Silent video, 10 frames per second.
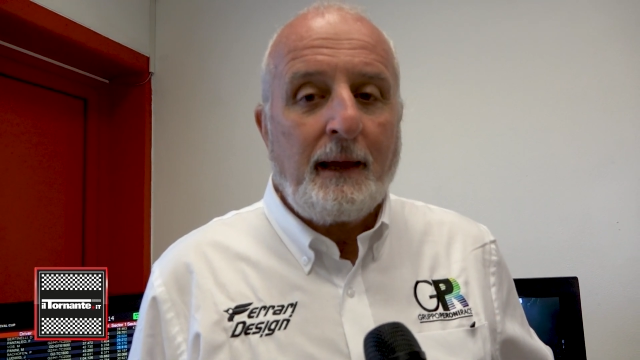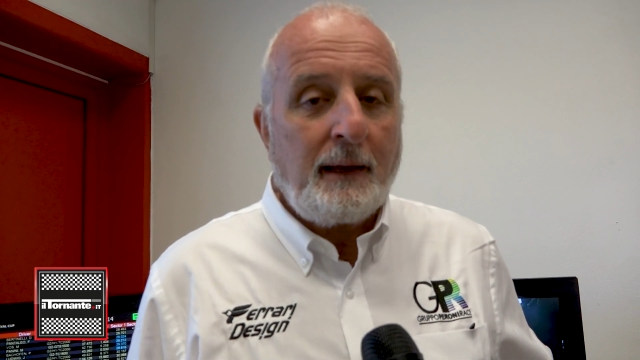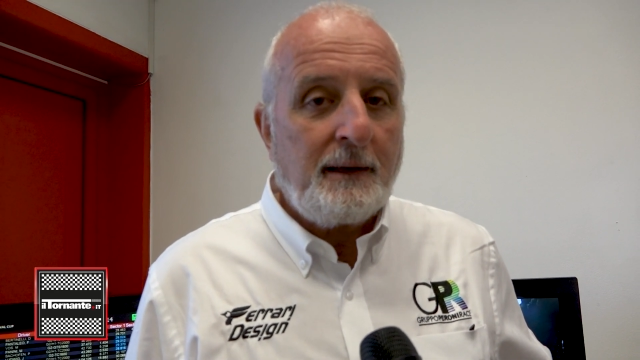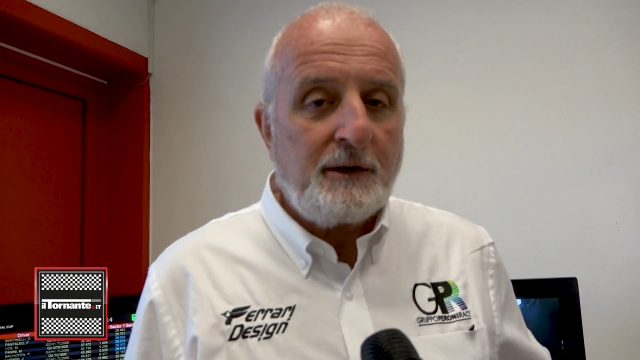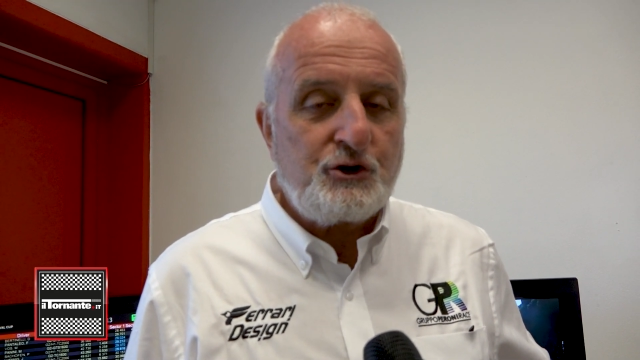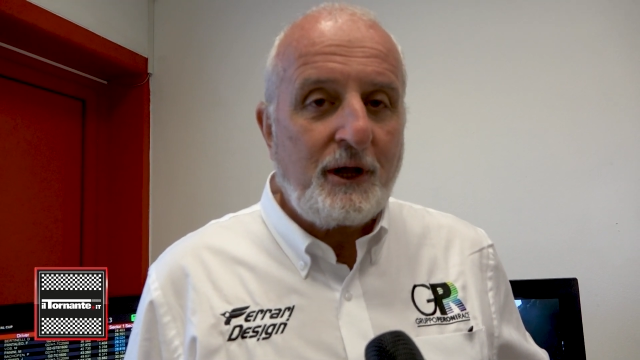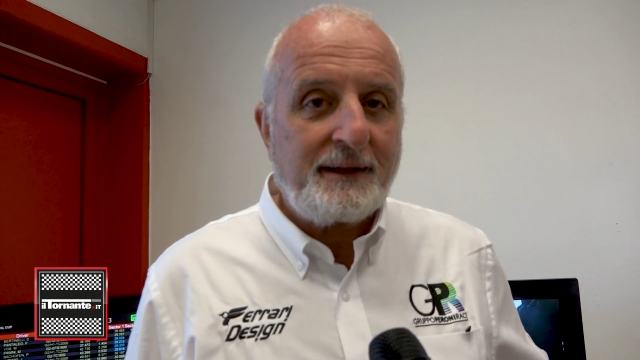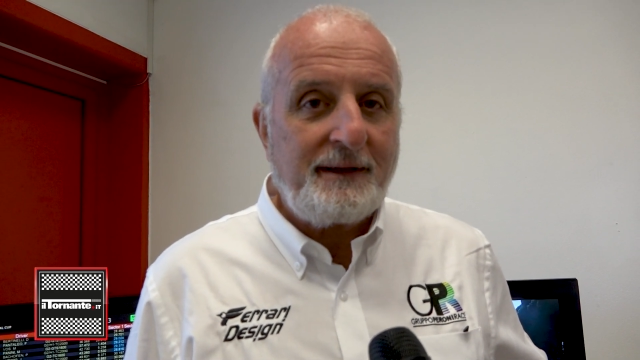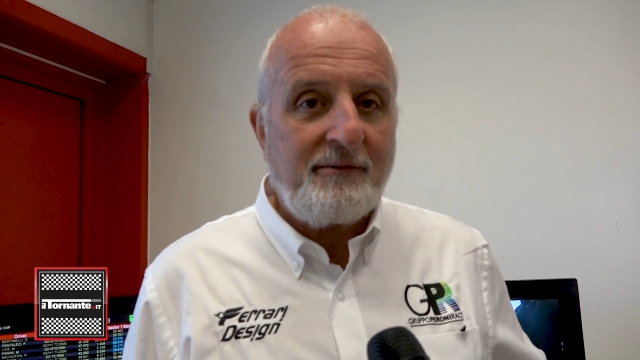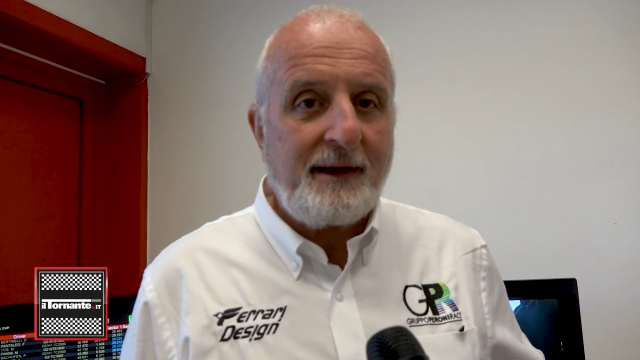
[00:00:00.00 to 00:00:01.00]
in
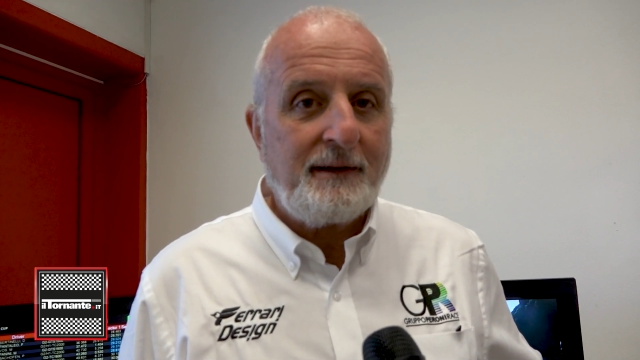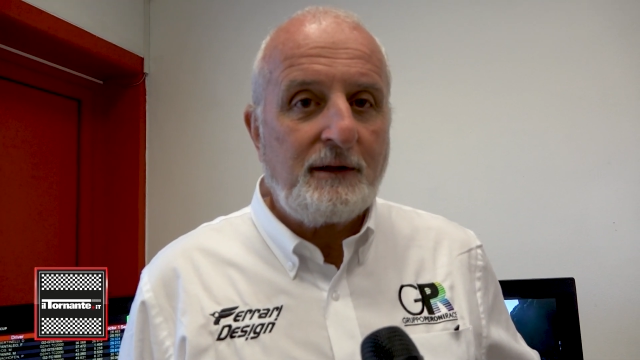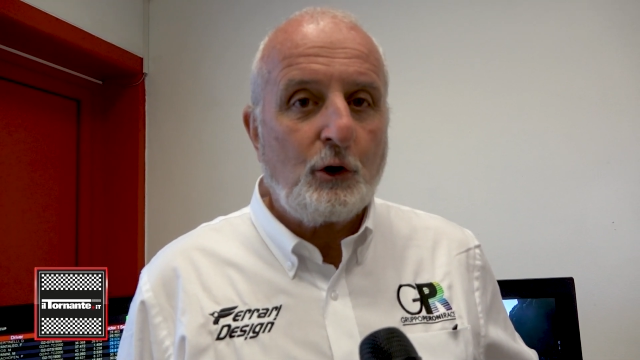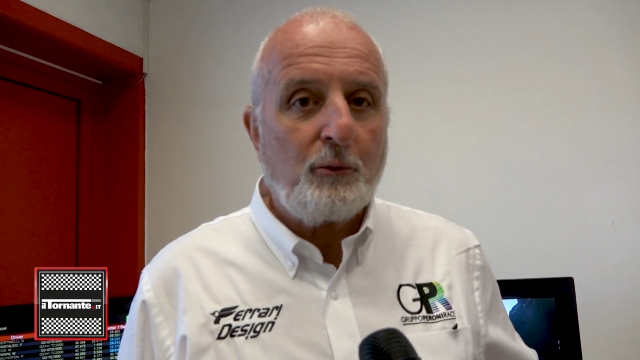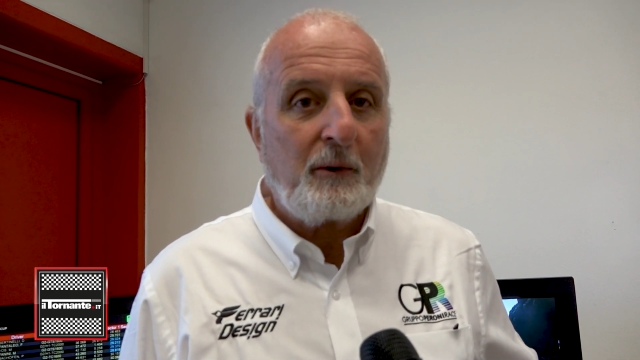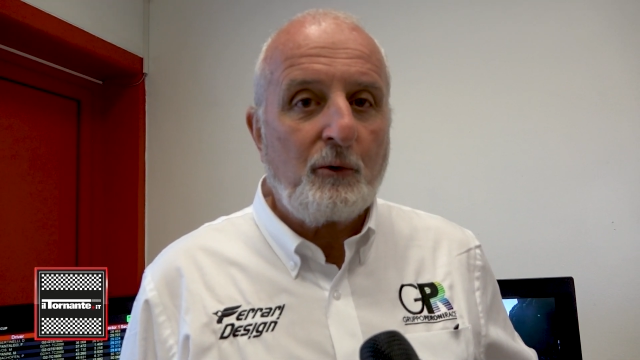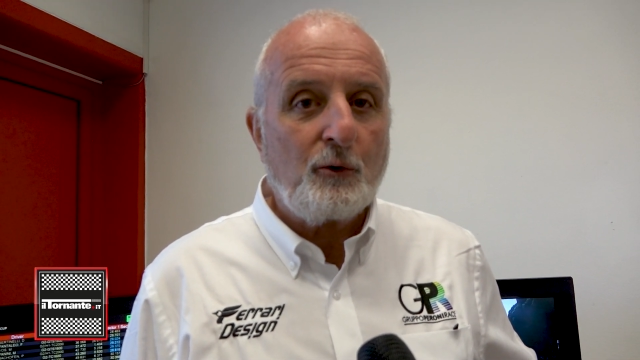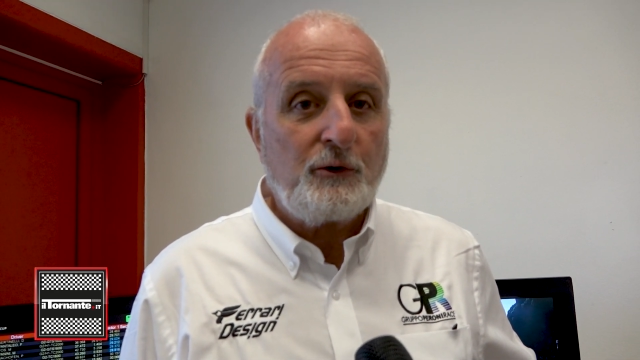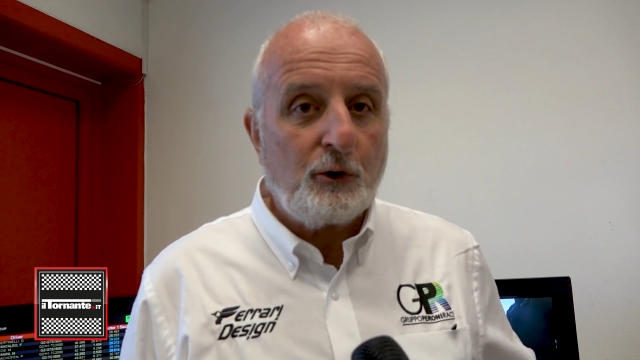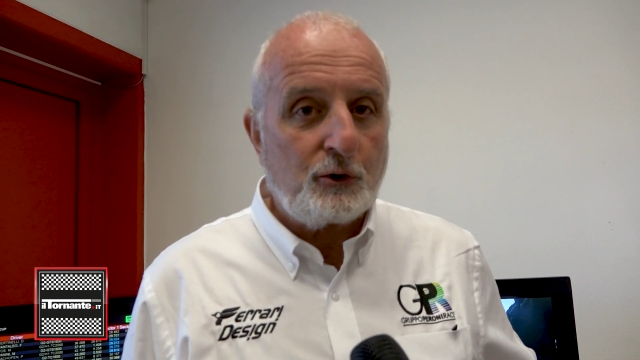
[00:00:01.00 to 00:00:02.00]
certi eventi come
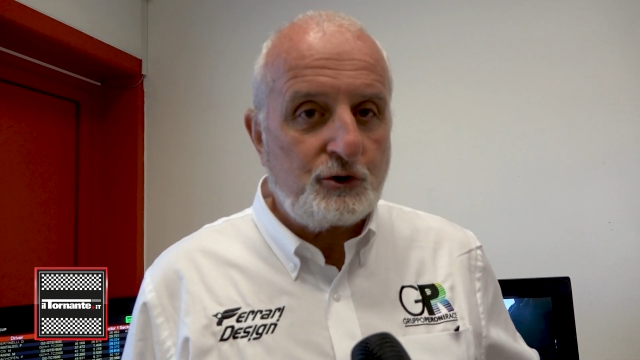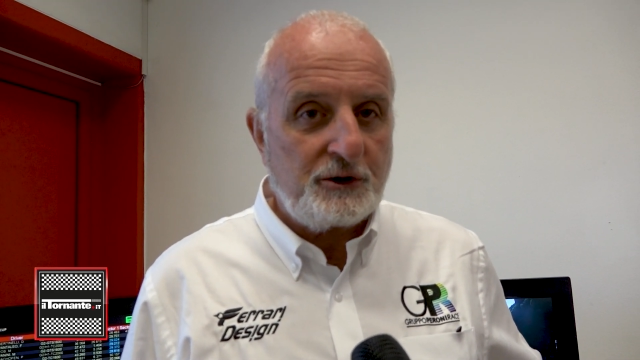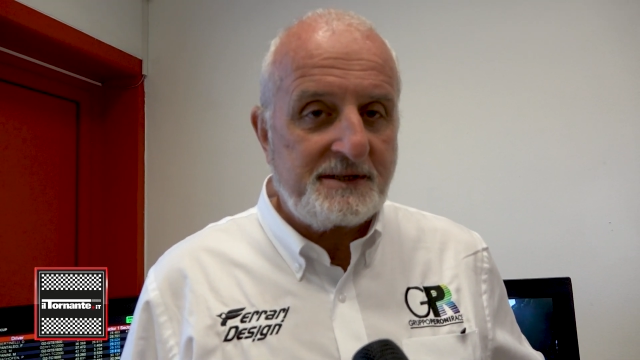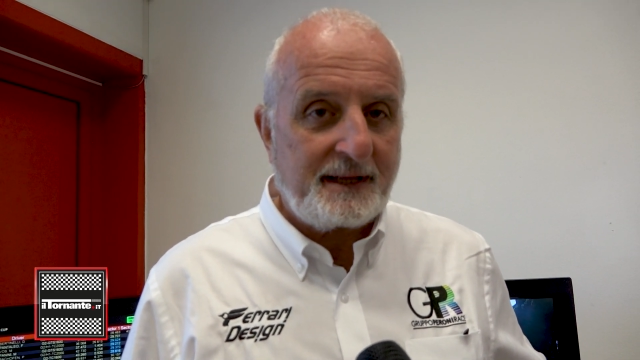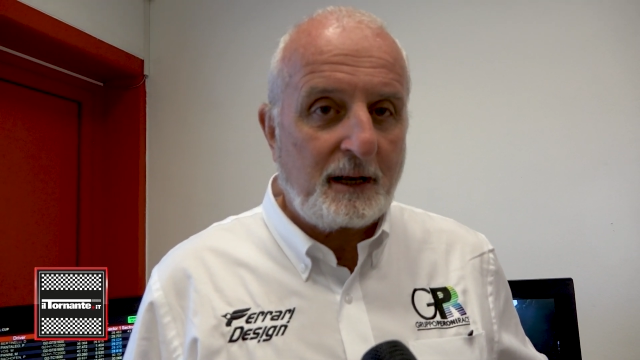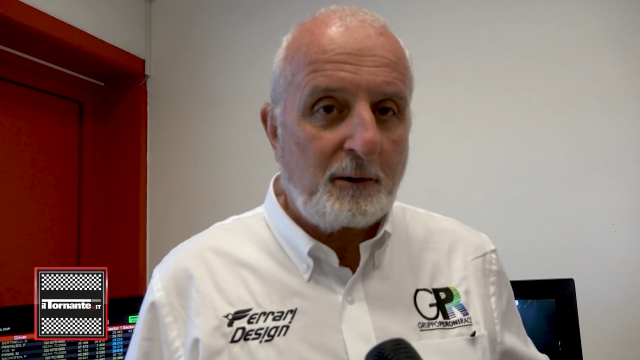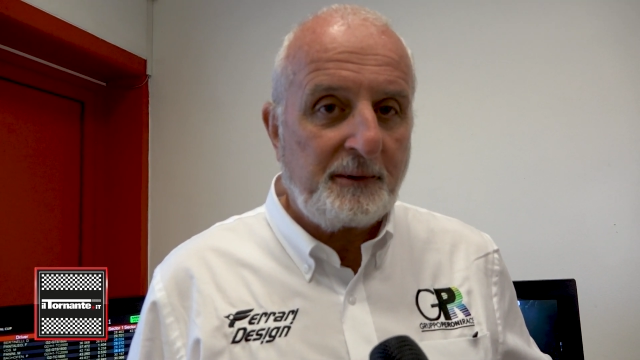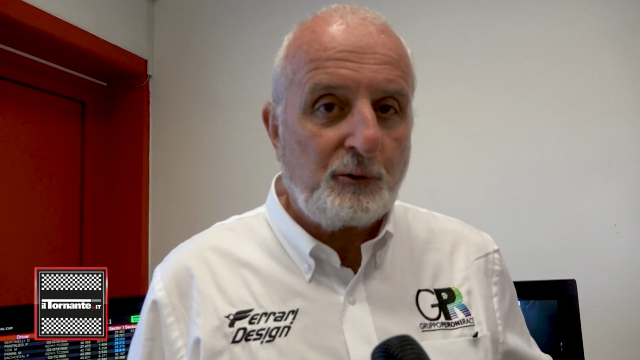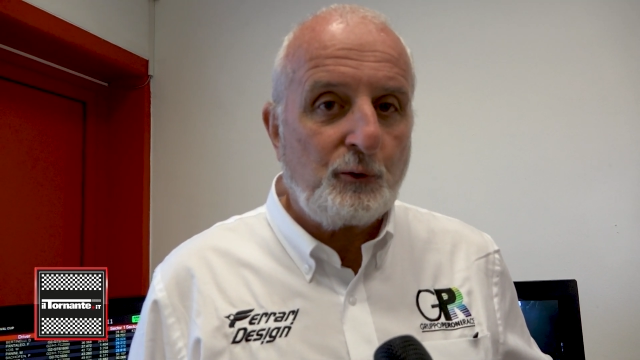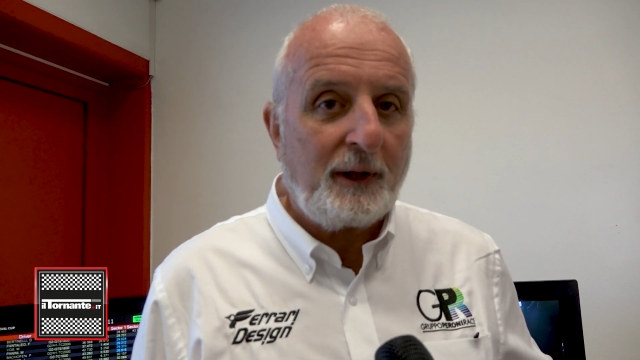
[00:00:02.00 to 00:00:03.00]
quello di oggi sarà
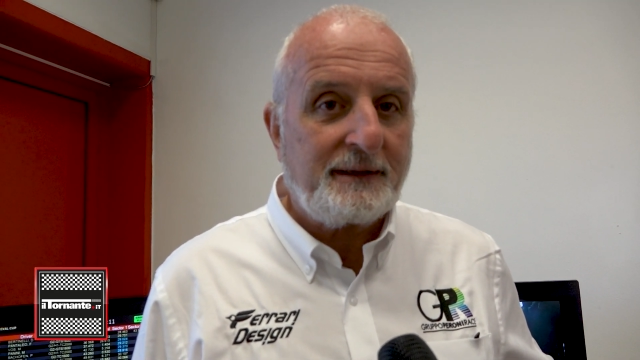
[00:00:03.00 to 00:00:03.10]
ripetuto